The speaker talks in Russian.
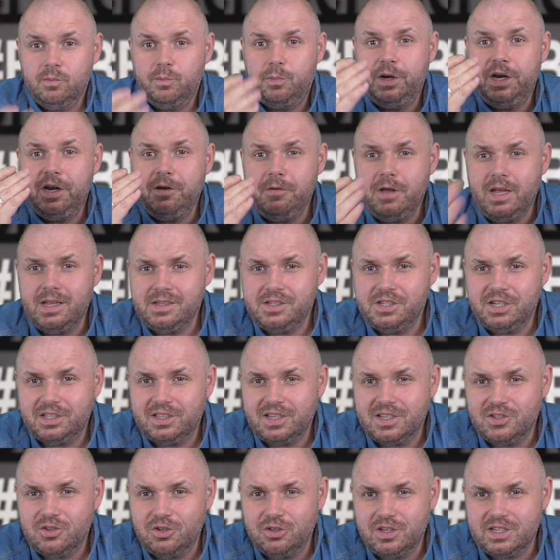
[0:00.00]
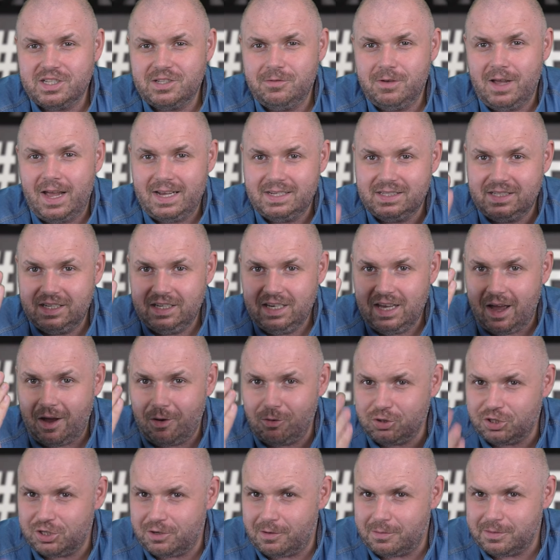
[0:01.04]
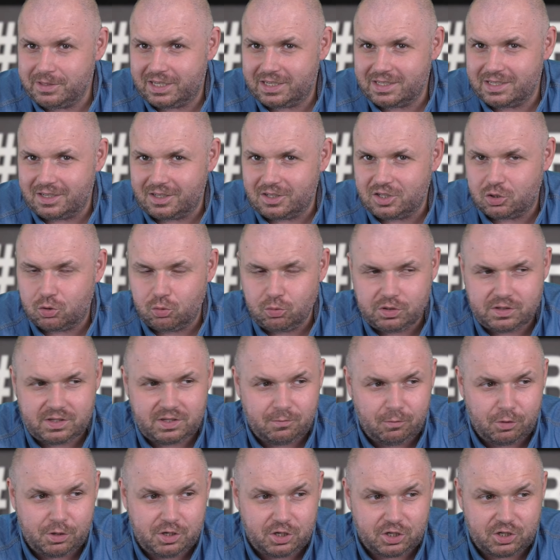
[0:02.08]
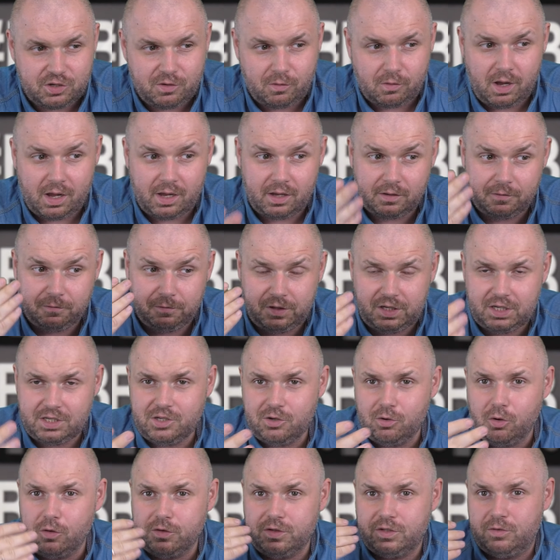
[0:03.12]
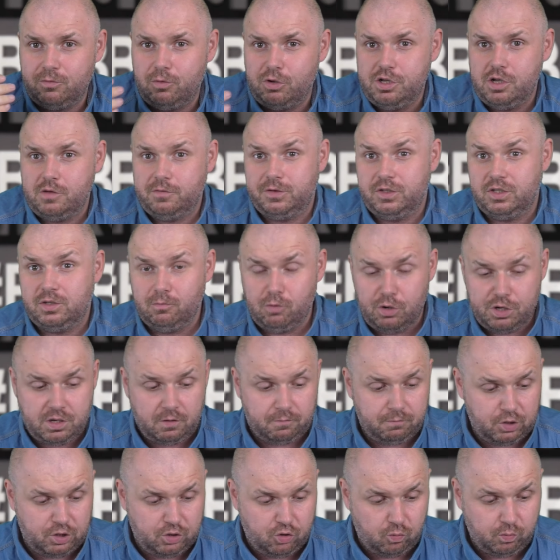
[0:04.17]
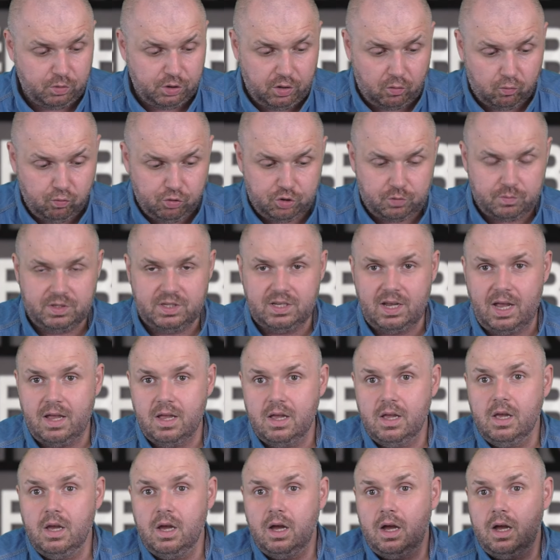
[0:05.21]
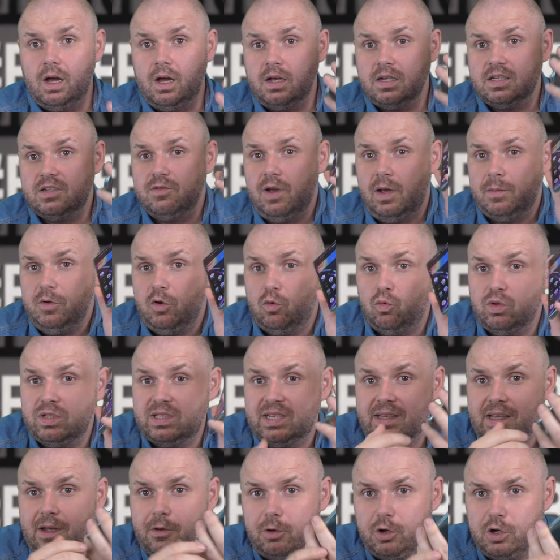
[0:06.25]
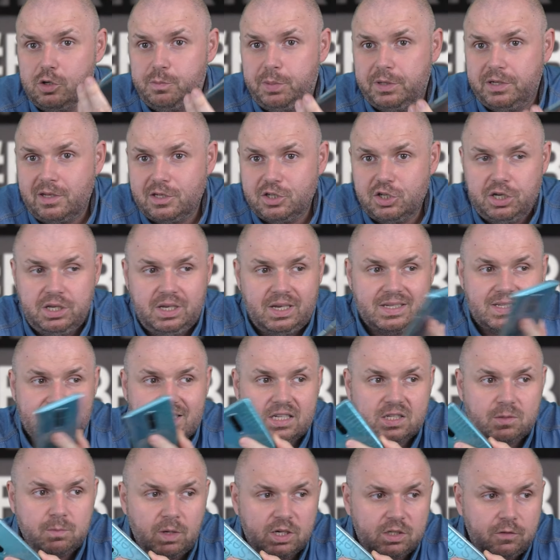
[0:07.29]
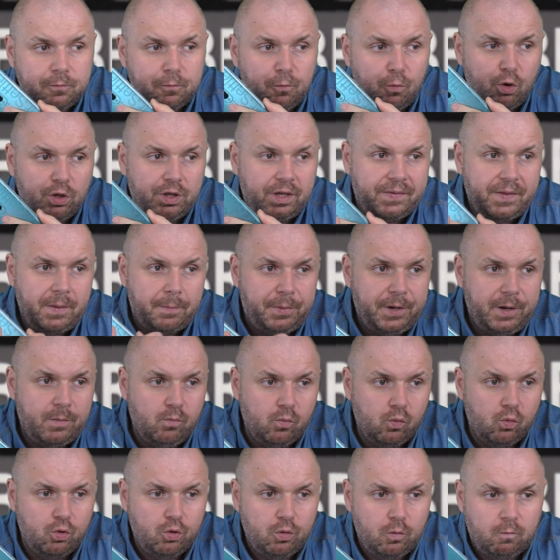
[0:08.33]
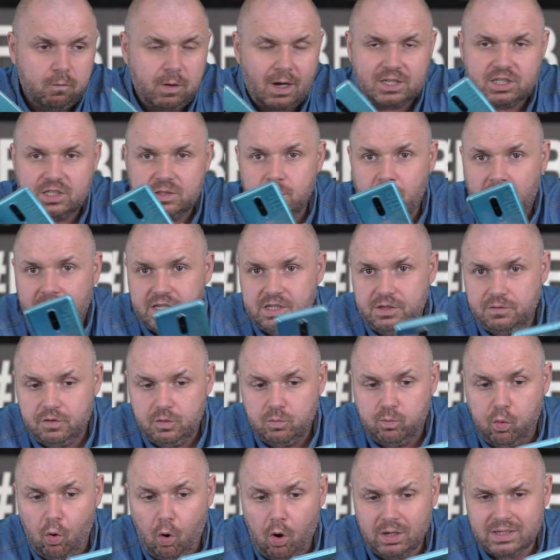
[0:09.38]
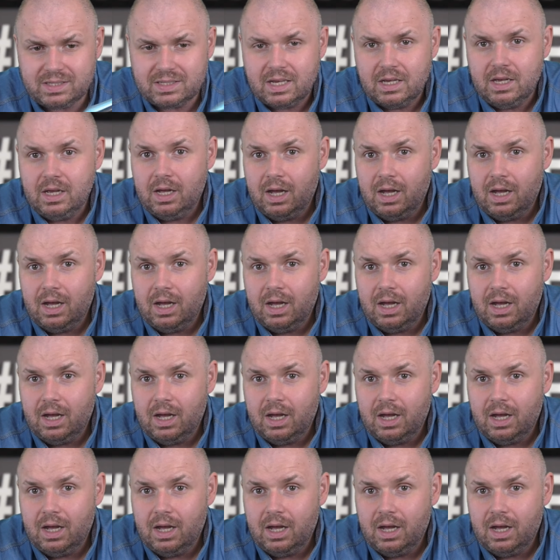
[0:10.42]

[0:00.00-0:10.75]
Привет, Технозон связи. Я уже вам сказал суть сегодняшнего видео. Сегодня, в сегодня в видео мы научимся э, с вами устанавливать приложение со смартфона напрямую в ваш Smart TV Box.